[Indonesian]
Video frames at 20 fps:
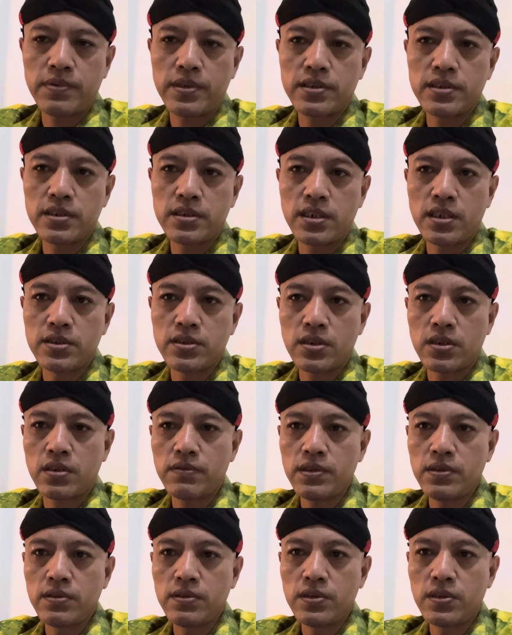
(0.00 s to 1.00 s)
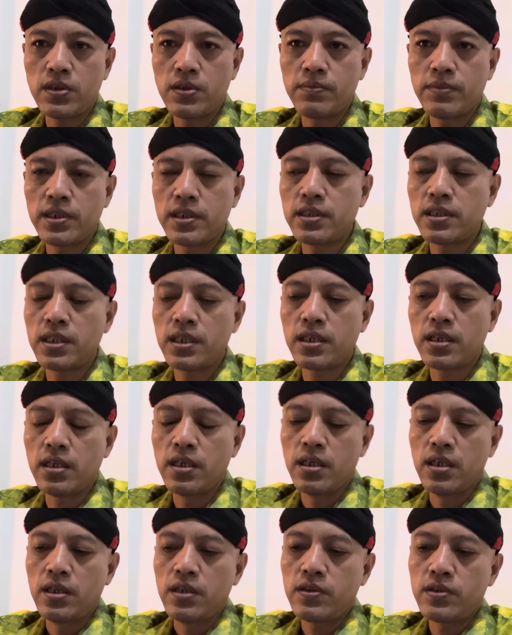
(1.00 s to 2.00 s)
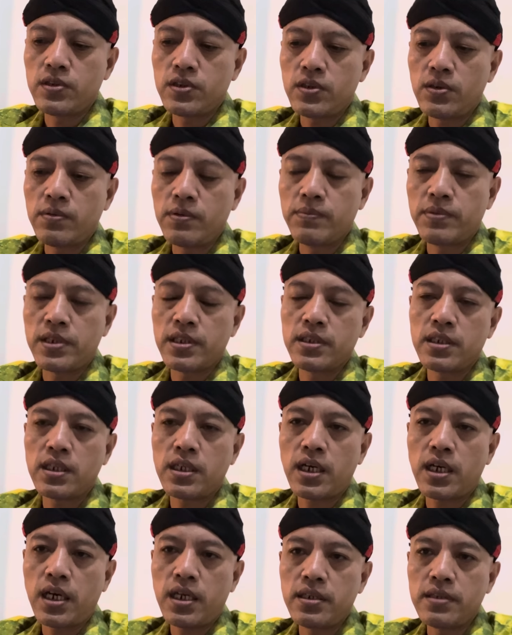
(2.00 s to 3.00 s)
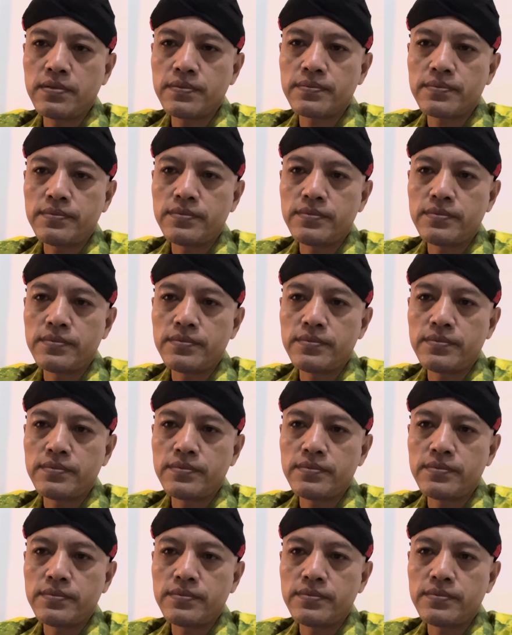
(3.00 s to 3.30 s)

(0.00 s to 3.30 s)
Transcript: Presiden Jokowi untuk menghentikan untuk memberhentikan